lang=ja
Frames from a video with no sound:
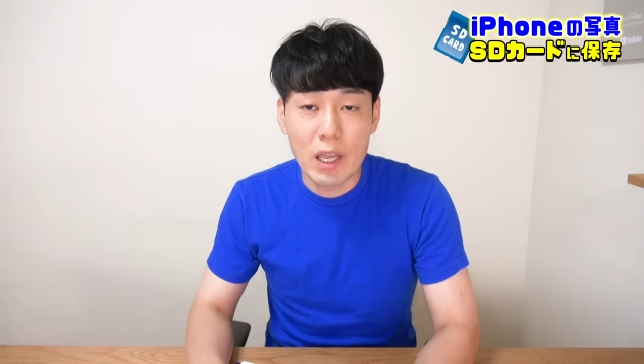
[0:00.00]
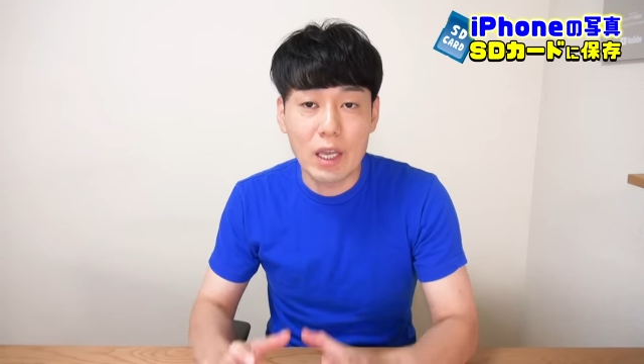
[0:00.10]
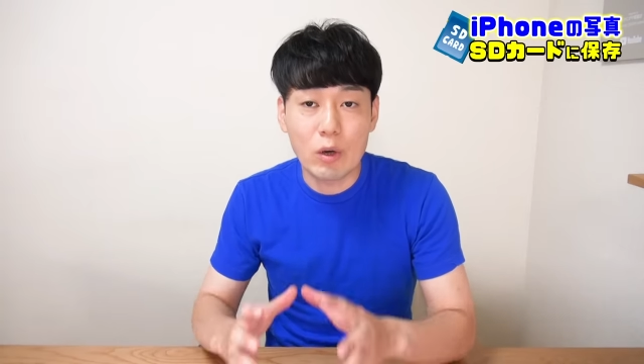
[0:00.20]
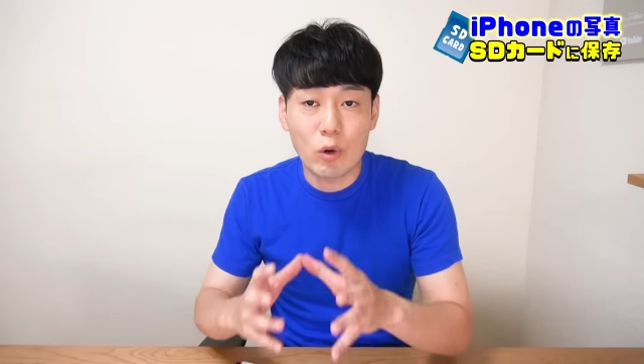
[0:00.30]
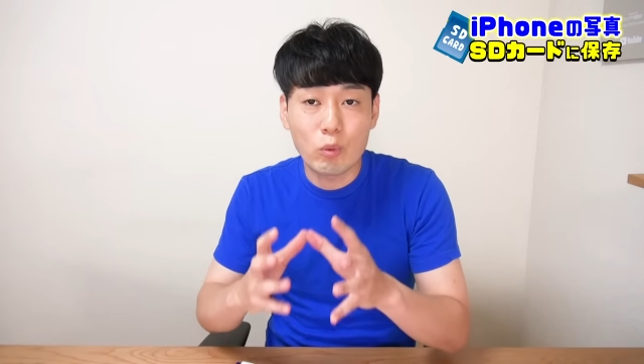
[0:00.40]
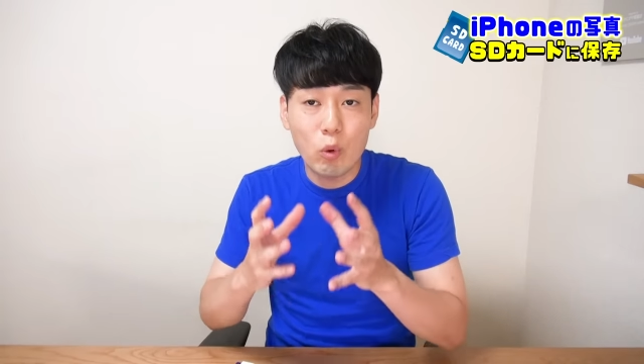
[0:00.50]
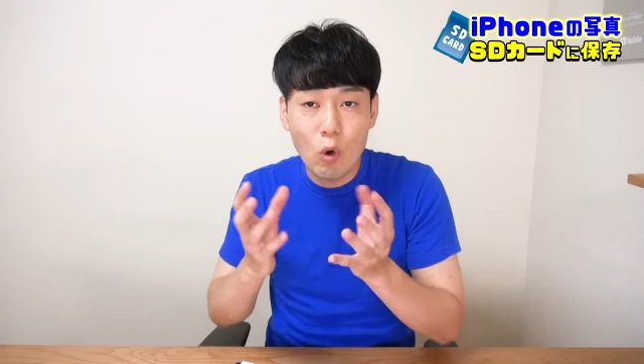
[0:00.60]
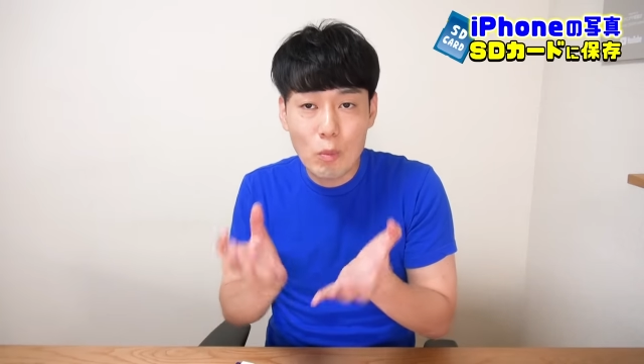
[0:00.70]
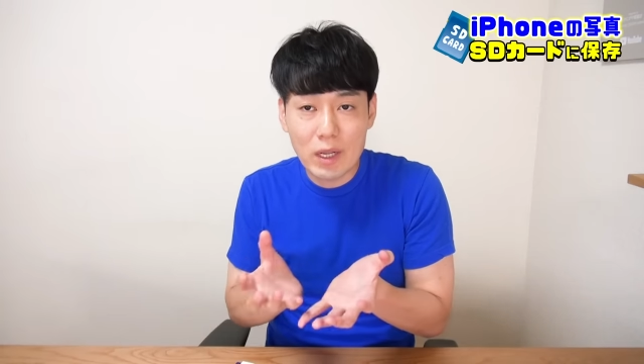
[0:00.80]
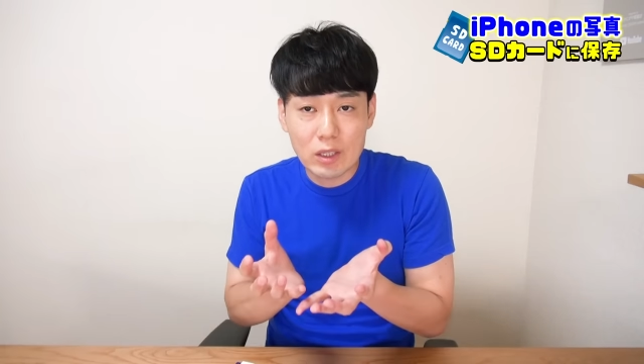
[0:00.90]
えー、これ
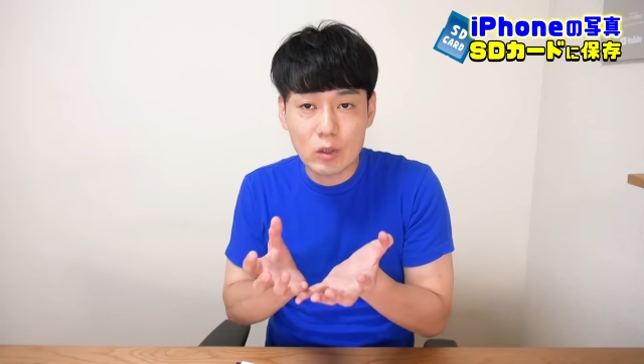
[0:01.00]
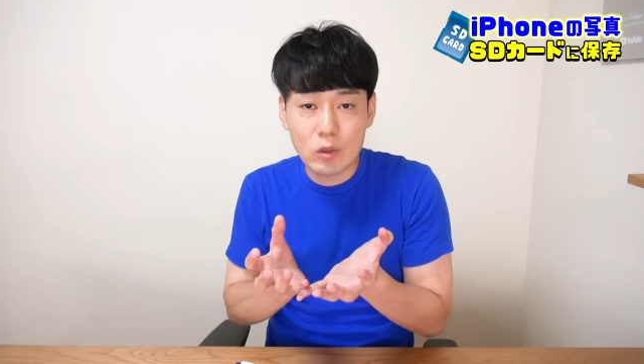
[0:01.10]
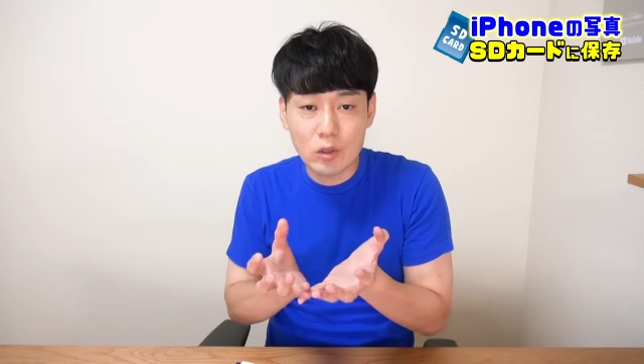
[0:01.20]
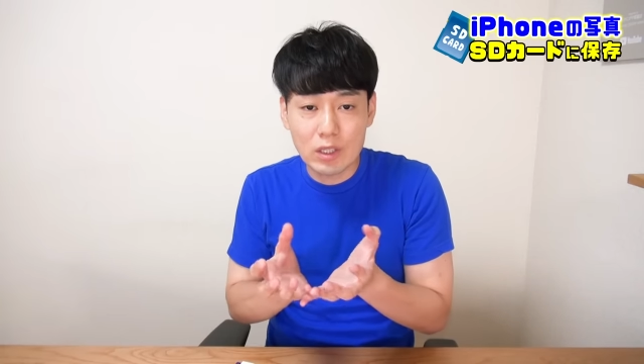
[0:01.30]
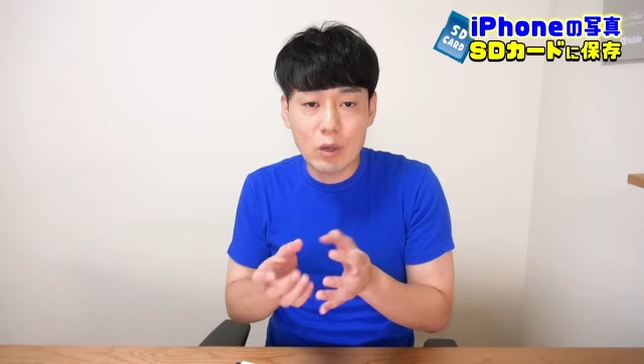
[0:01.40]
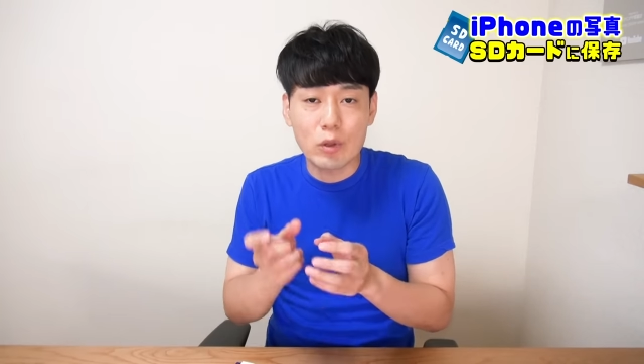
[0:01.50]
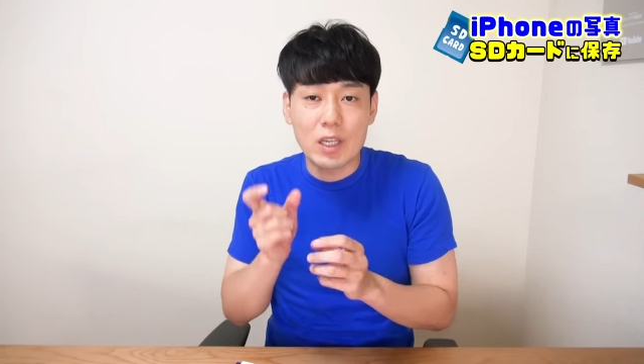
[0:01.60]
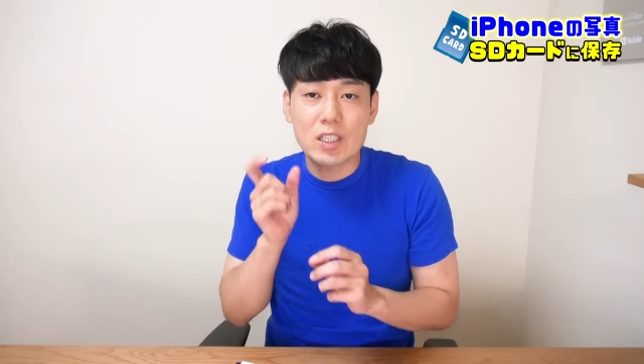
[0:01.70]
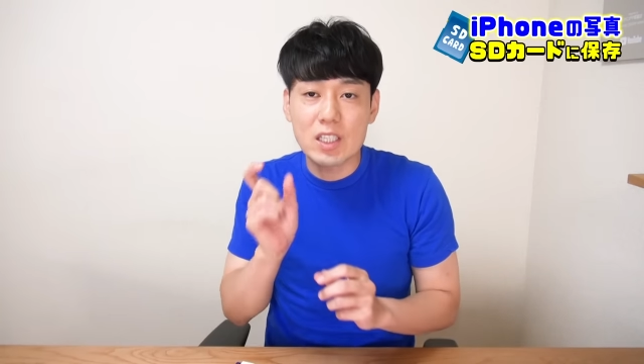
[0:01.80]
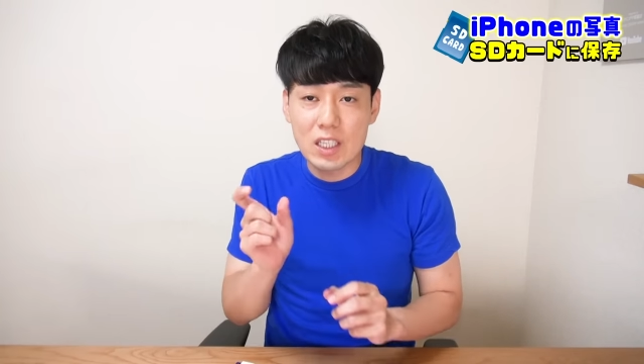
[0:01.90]
フォーマットといって、この
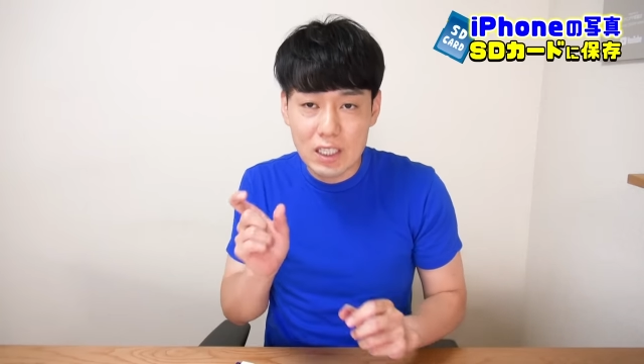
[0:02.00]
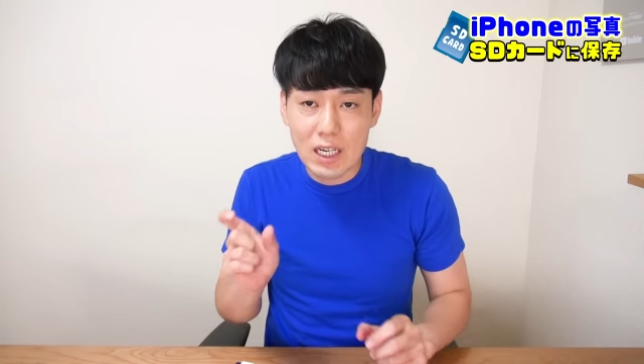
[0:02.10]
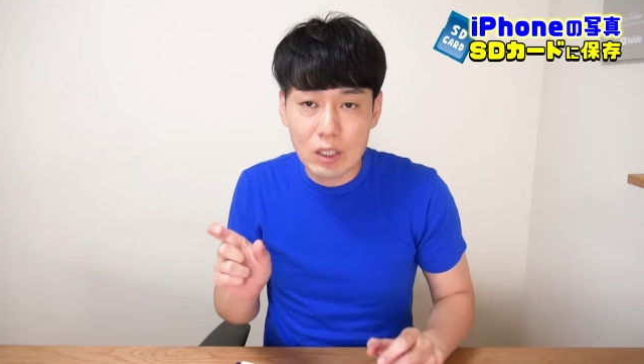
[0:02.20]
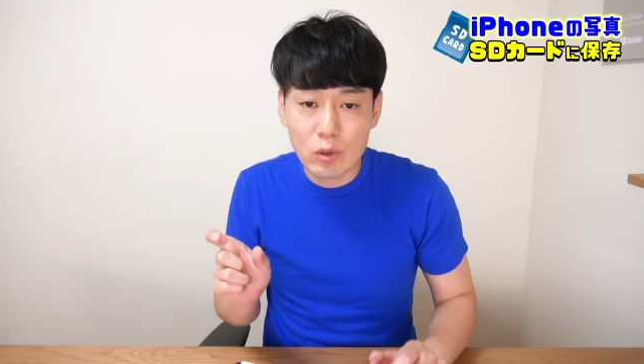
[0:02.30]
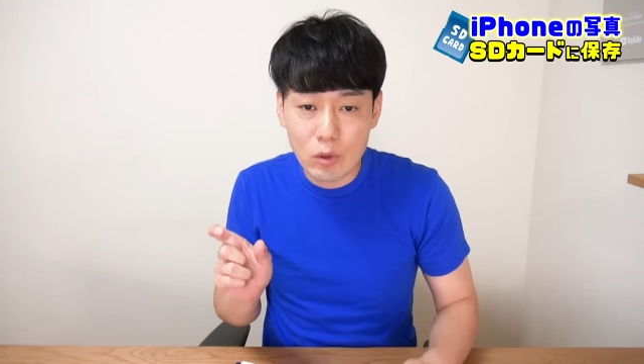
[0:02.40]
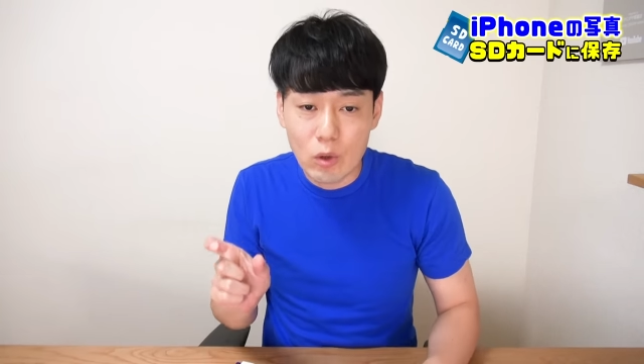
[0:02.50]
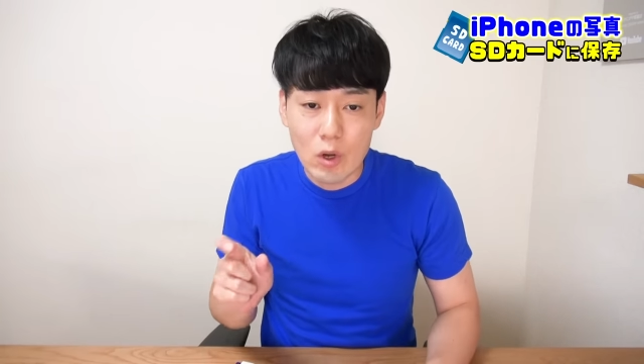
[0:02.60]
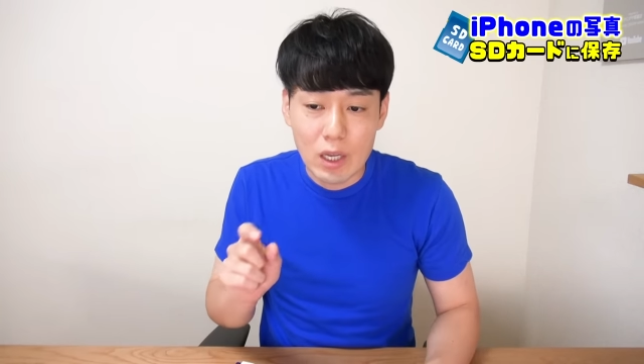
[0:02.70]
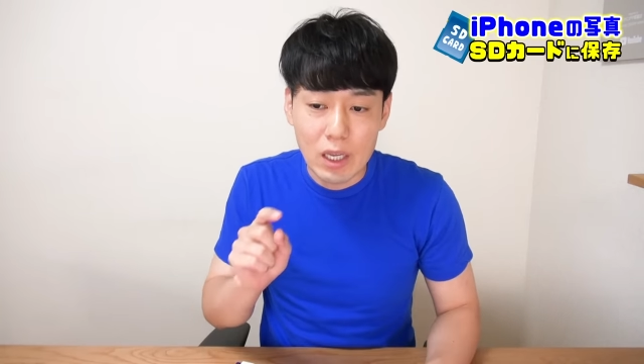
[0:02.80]
エスディー カードの、